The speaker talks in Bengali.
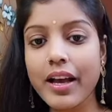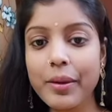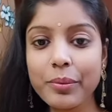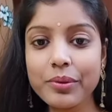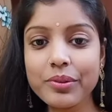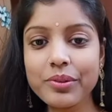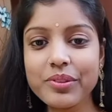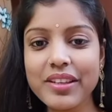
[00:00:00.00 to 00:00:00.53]

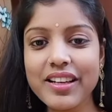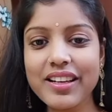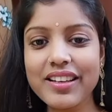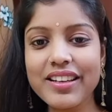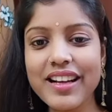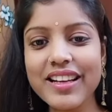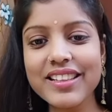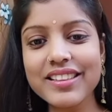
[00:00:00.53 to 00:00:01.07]
বন্ধুরা
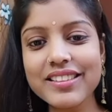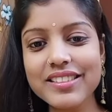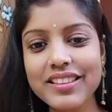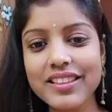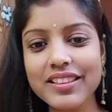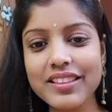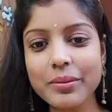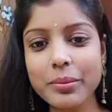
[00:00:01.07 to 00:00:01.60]
রাখিস
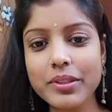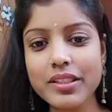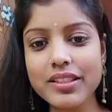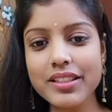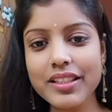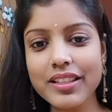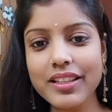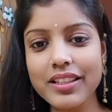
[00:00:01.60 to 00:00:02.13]
ক্রিয়েটিভিটি
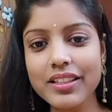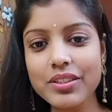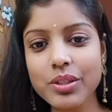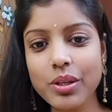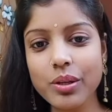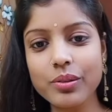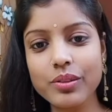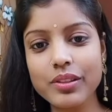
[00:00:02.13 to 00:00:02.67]
চ্যানেলে
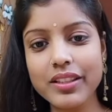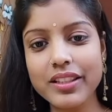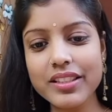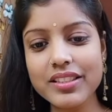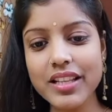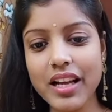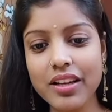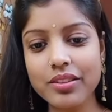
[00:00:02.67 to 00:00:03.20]
সকলকে
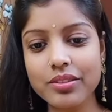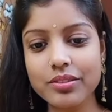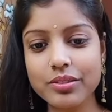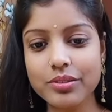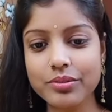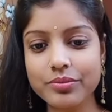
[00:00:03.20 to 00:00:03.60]
স্বাগত